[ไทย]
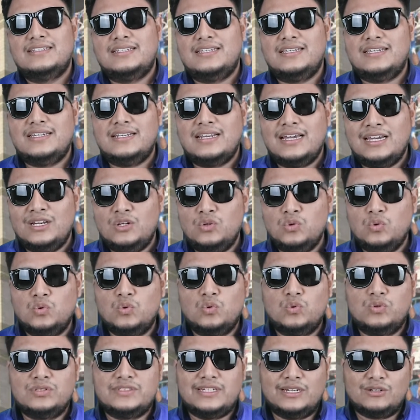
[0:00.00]
ที่ได้ดู
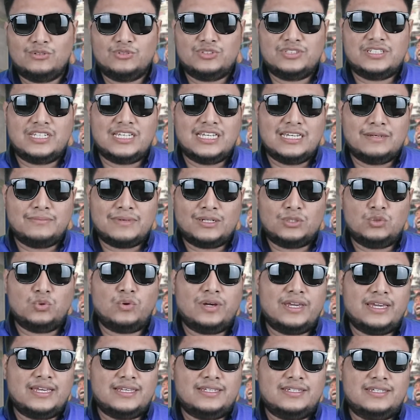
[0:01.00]
เชลซีมาทั
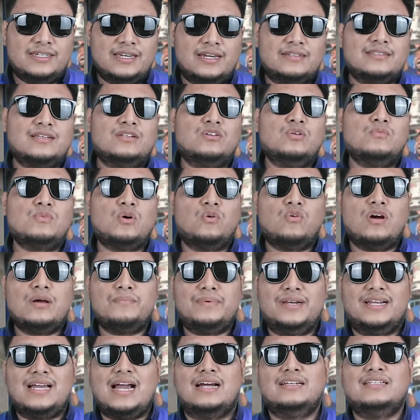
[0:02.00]
วร์เอเชียแต่ต้องบอกว่า
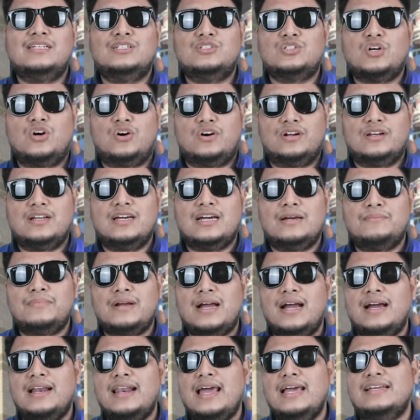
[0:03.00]
เป็นครั้งที่สองนะครับ
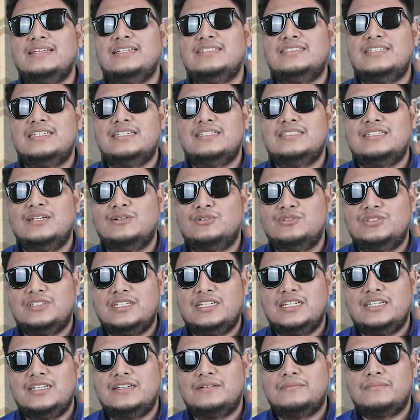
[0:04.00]
ครั้งแรกจริงๆเชล
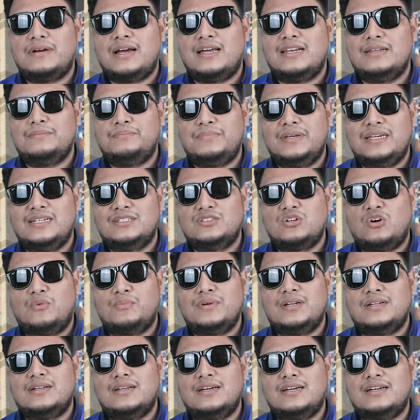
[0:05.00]
ซีเนี่ยมาในปีสอง
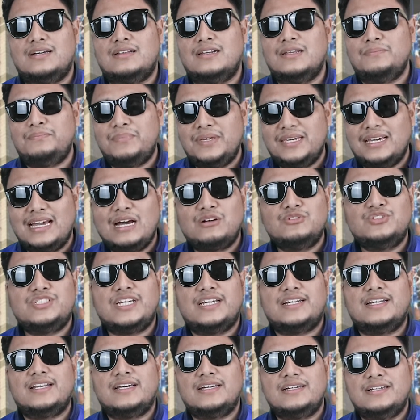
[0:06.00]
พันอ่าในปีเก้าสิบ
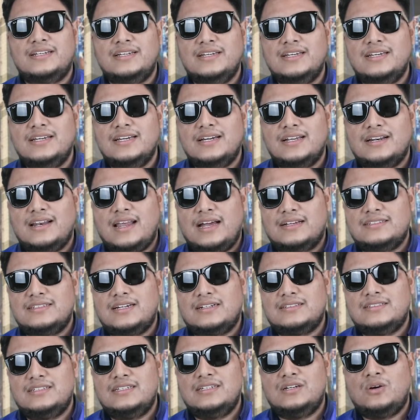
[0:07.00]
เจ็ดนะหลัง
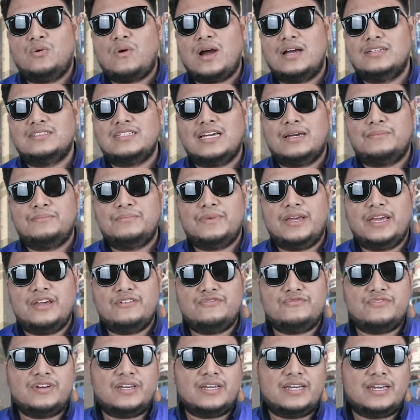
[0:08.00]
จากที่คว้าแชมป์ เอ
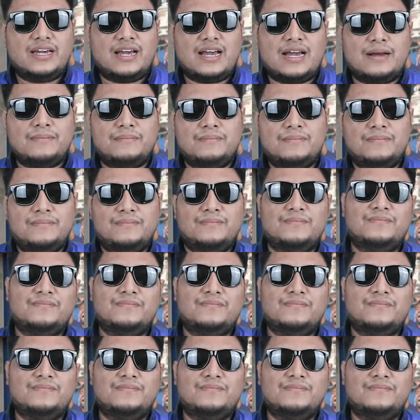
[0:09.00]
ฟ เอ คัพ